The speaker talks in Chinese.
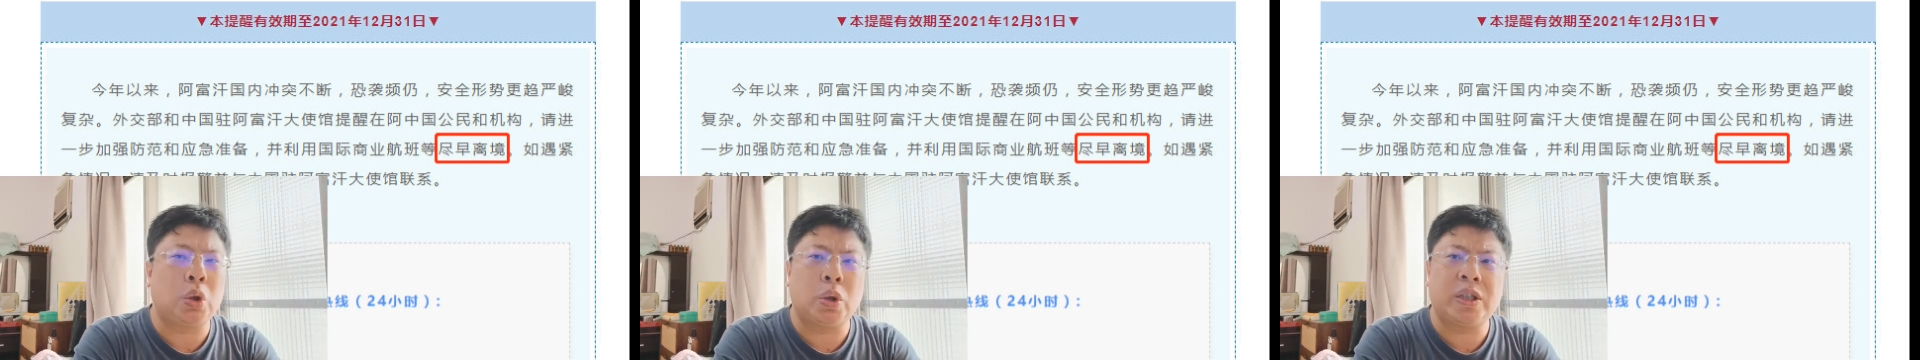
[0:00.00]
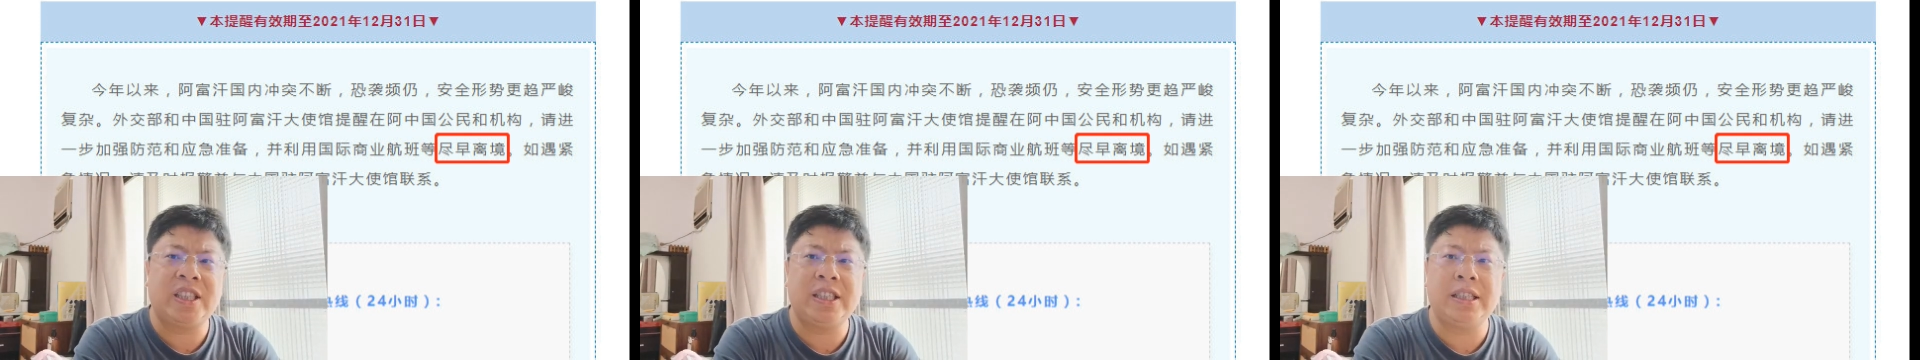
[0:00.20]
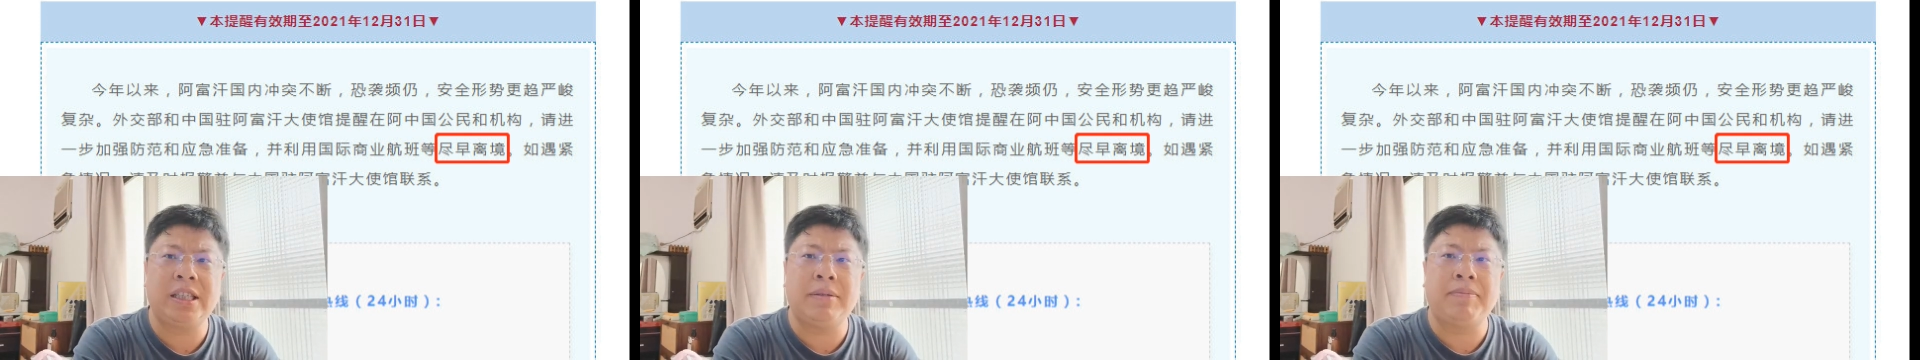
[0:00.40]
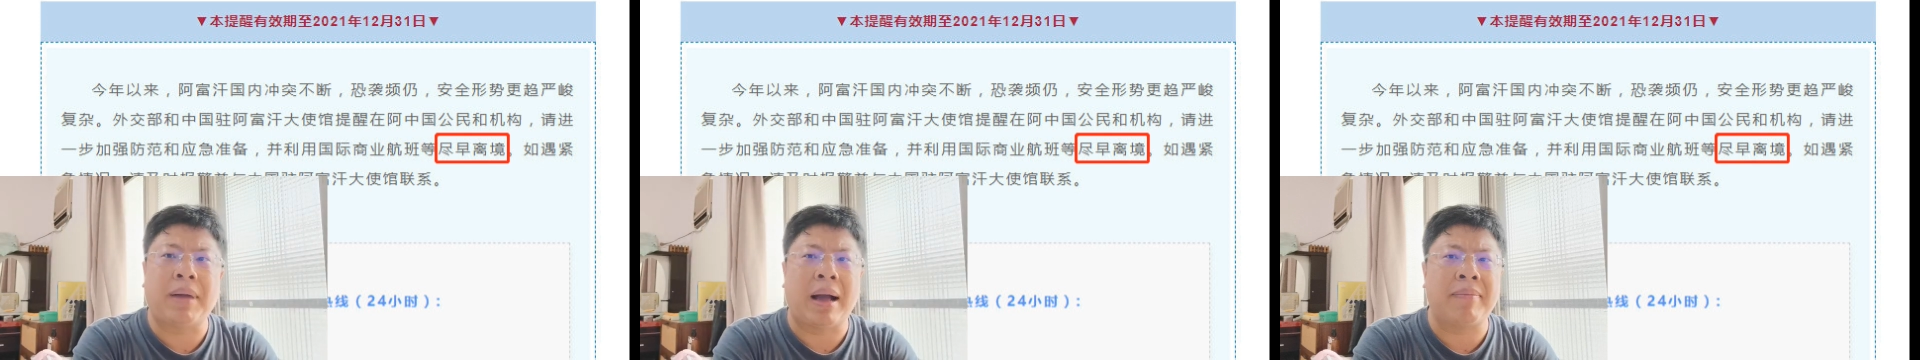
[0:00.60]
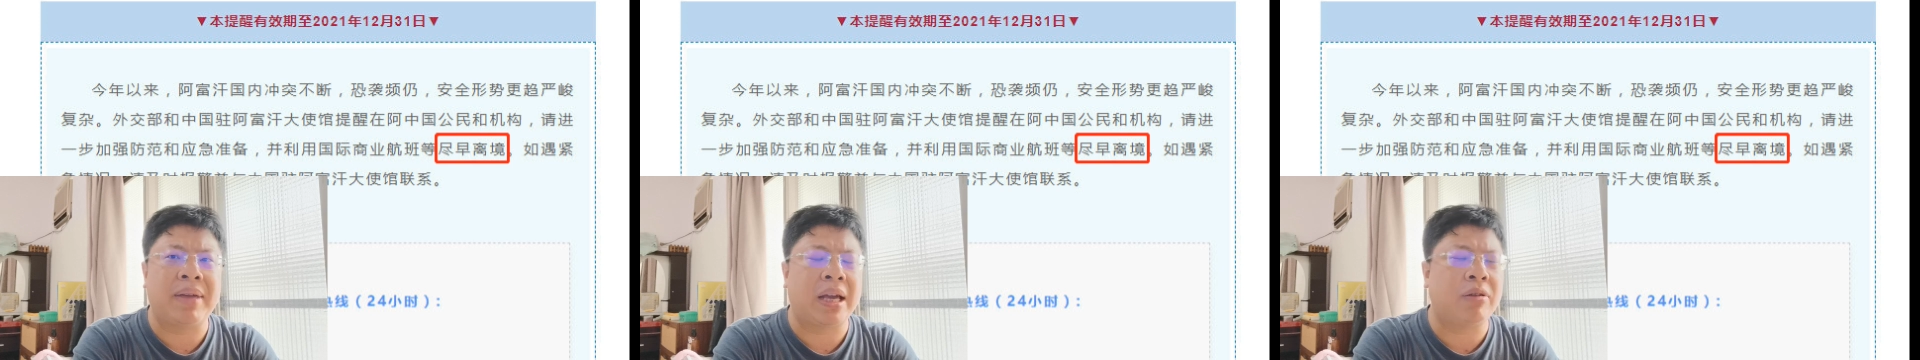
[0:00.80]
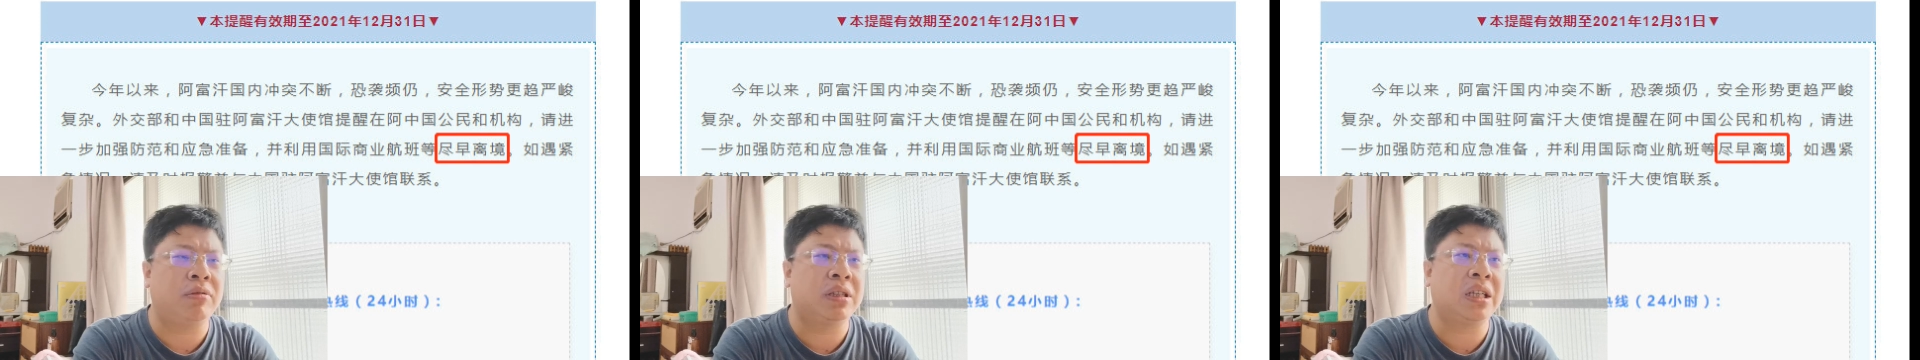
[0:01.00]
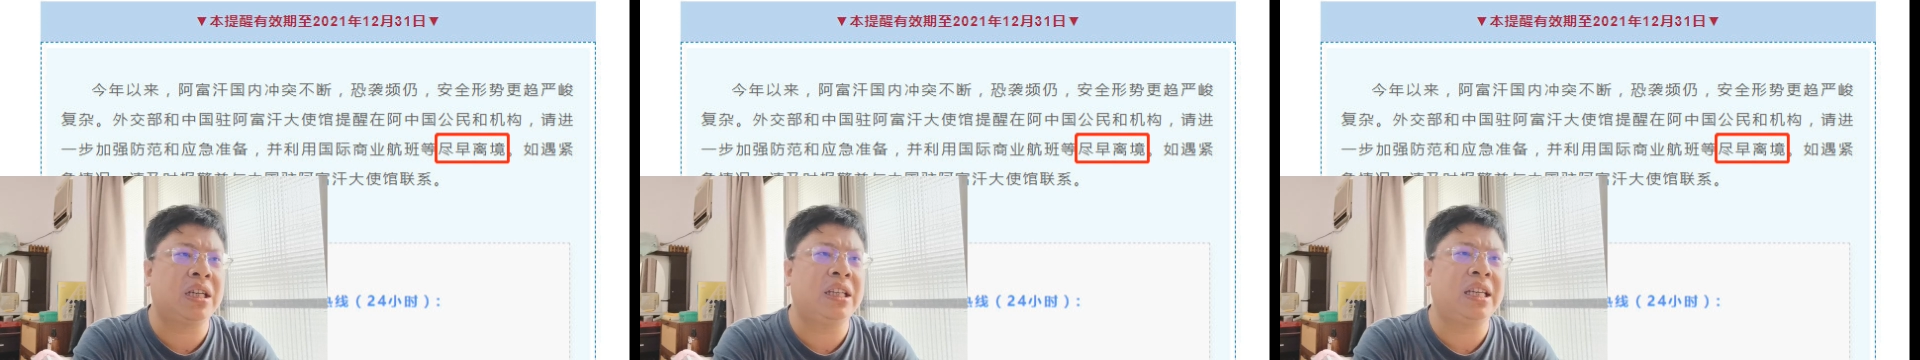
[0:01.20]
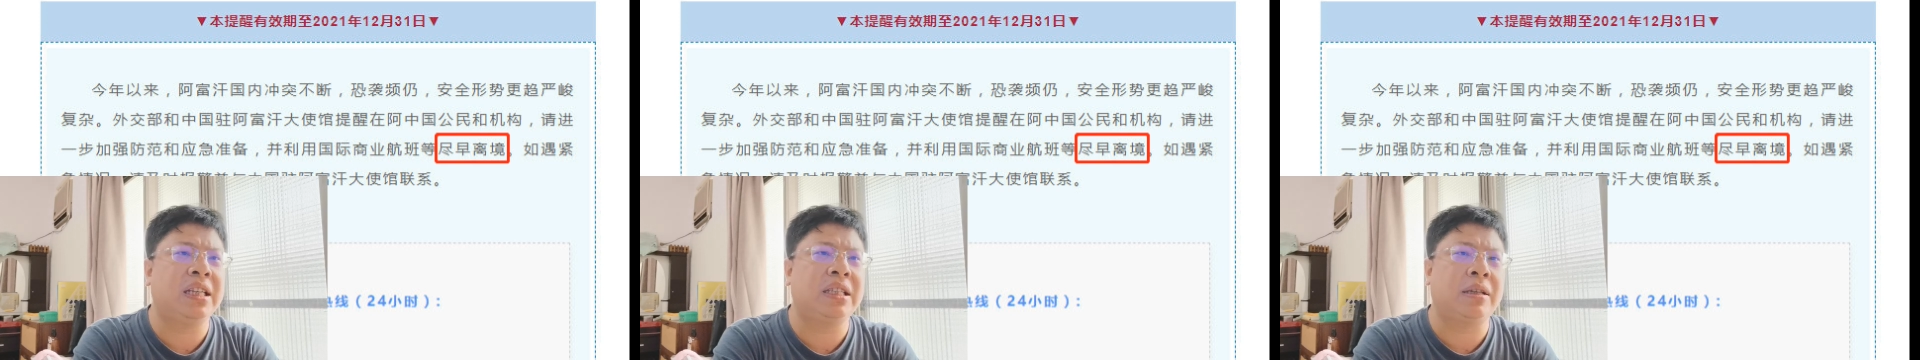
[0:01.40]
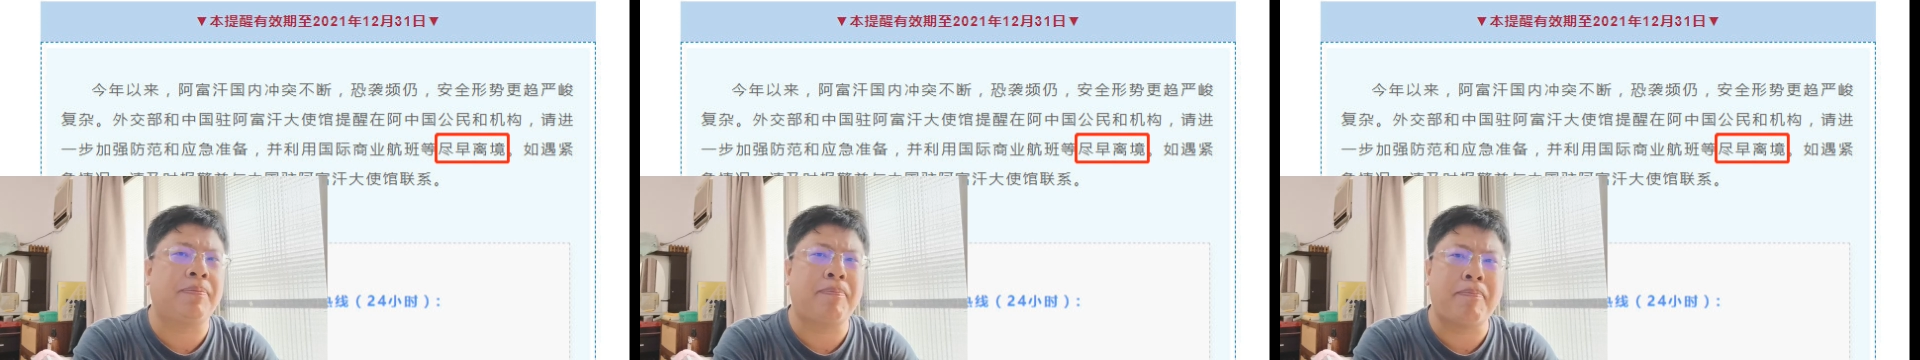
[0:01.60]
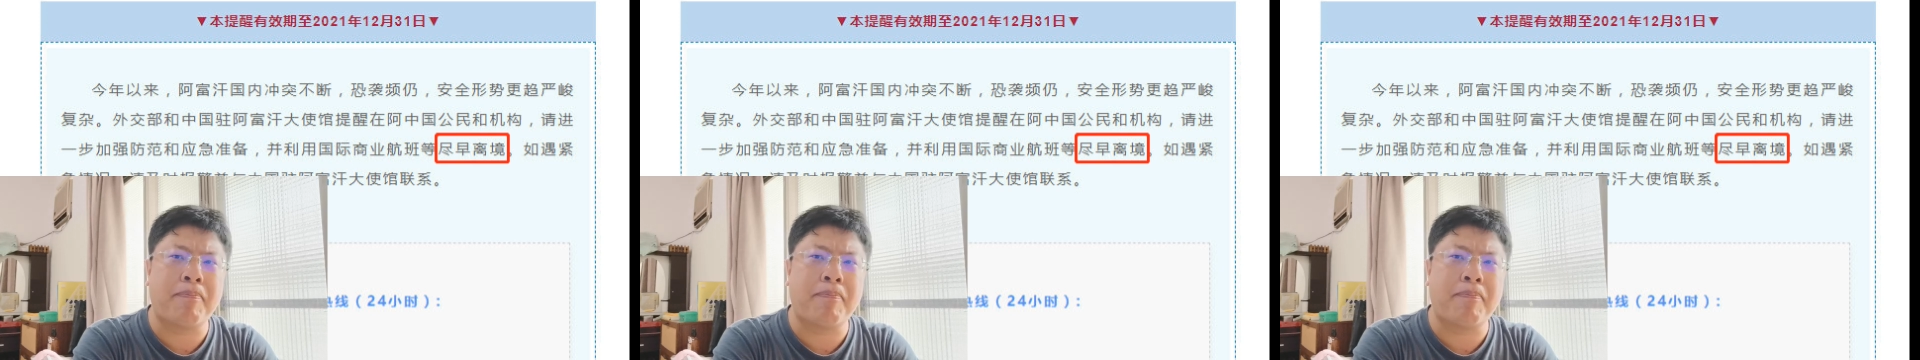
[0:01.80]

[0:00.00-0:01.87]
国西进，把美国这根钉子